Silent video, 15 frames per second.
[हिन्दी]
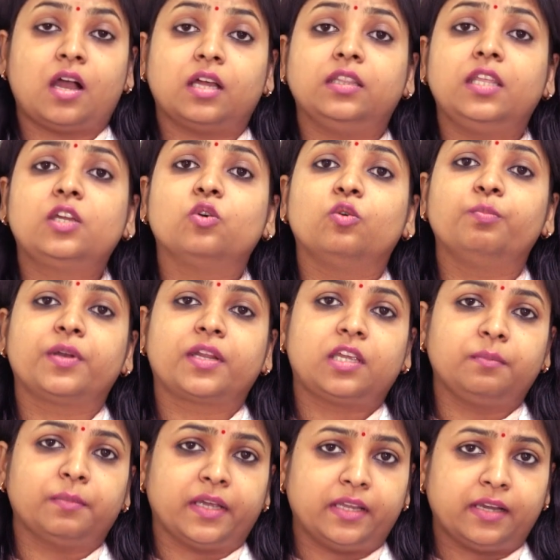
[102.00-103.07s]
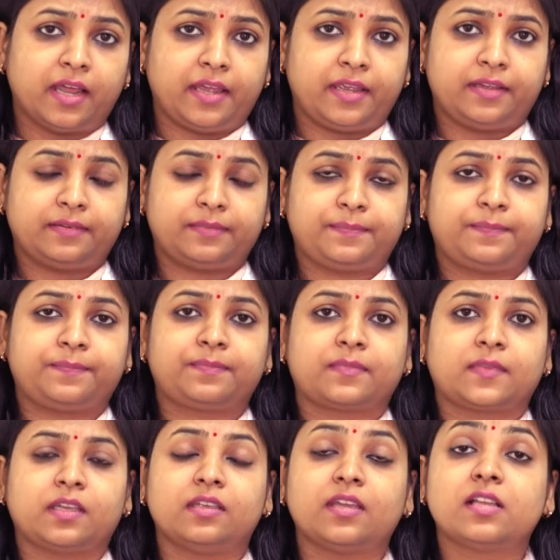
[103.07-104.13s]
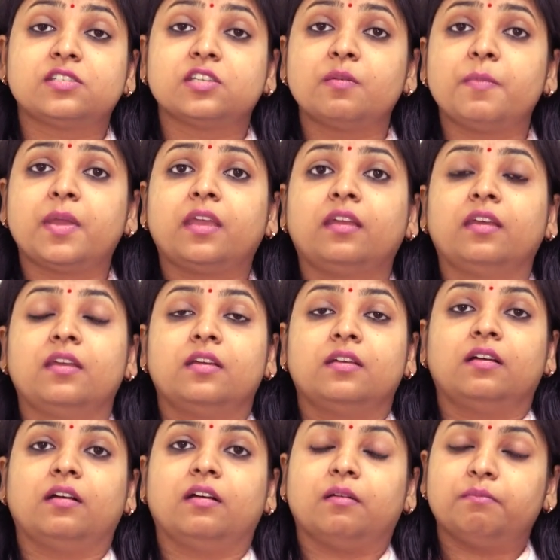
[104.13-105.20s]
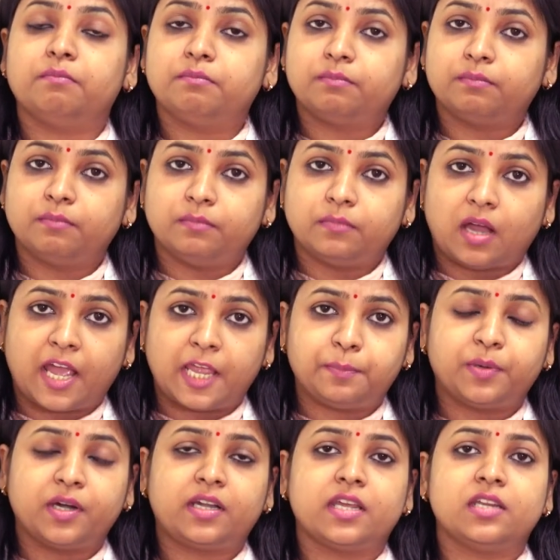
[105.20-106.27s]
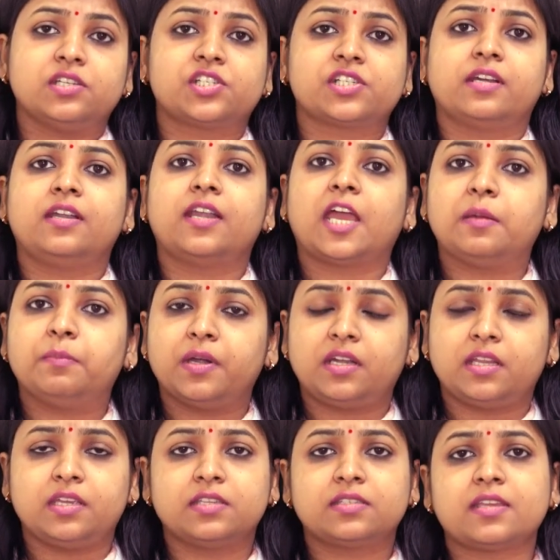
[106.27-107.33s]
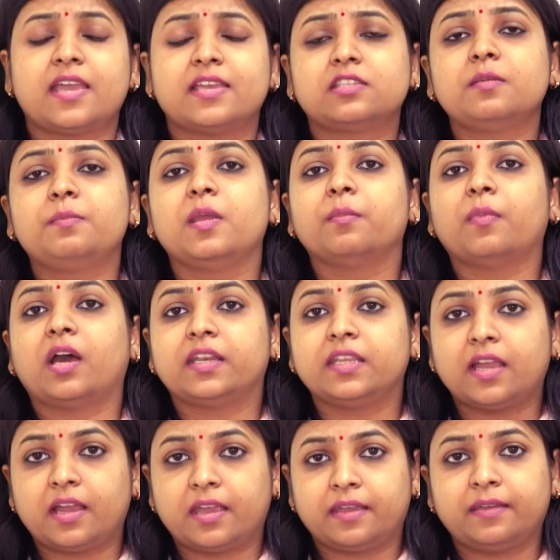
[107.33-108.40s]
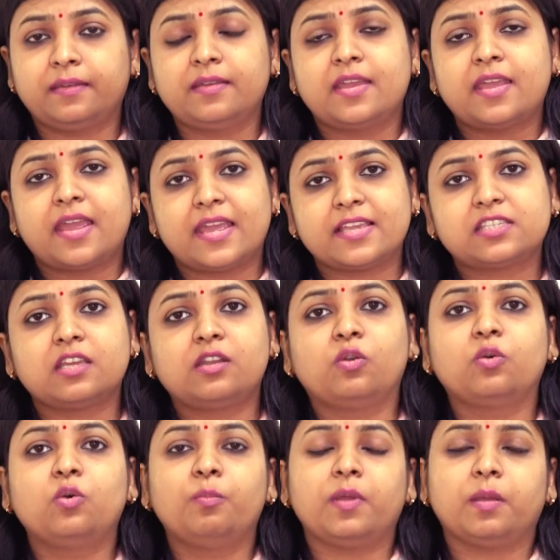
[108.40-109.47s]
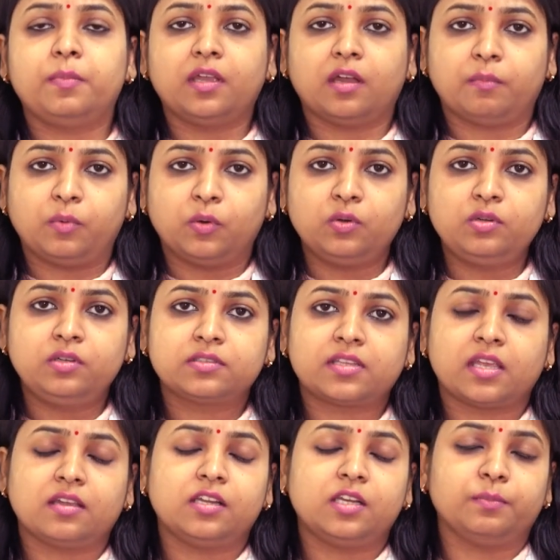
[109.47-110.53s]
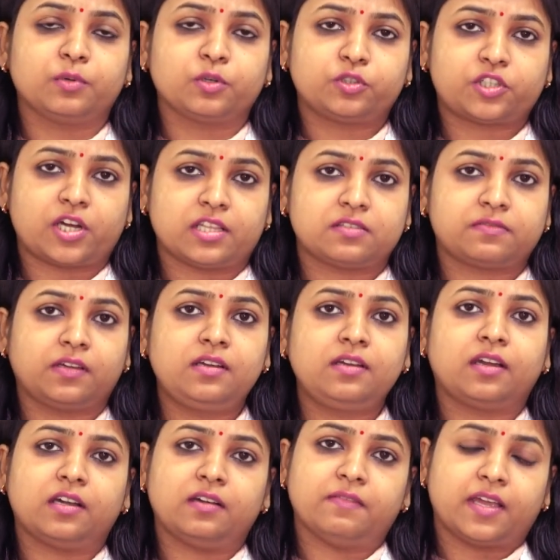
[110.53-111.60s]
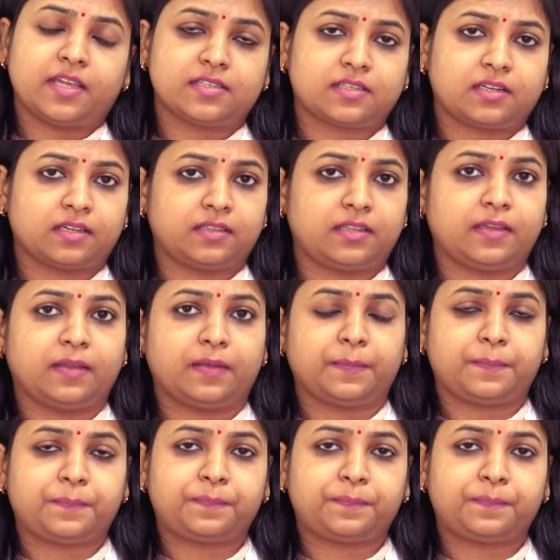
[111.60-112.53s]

अधिक उम्र की महिलाएं या जिनमें हाइपरटेंशन डायबिटीज़ ऐसी बीमारियां हैं ऐसे लोगों में भी हम लोग सिंगल इम्ब्रियो ट्रांसफ़र एडवाइस करते हैं